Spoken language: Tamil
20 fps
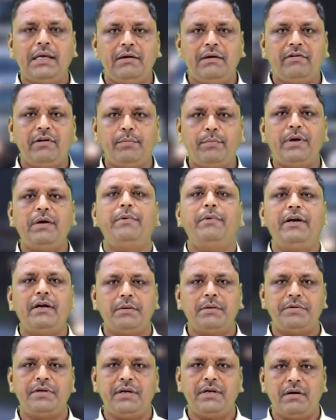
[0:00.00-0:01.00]
ஈவன் பேமெண்ட்
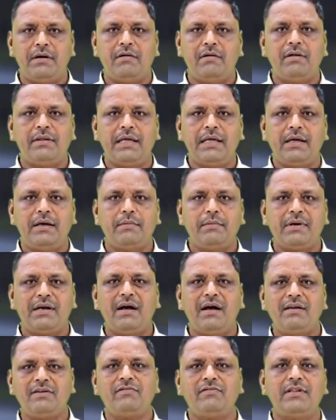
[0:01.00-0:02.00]
ஆப்ஷன் அவ்வளோதான்
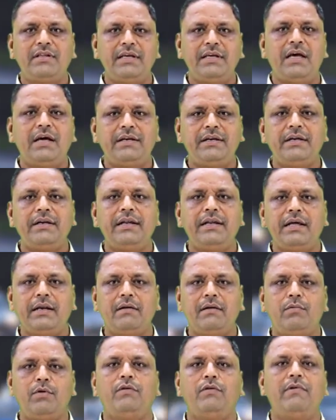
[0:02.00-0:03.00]
காசு வந்து யார்ட்டையும்
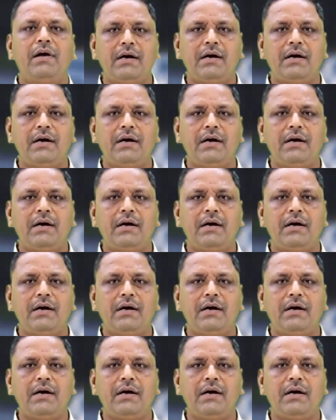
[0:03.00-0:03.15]
நேரில் போய்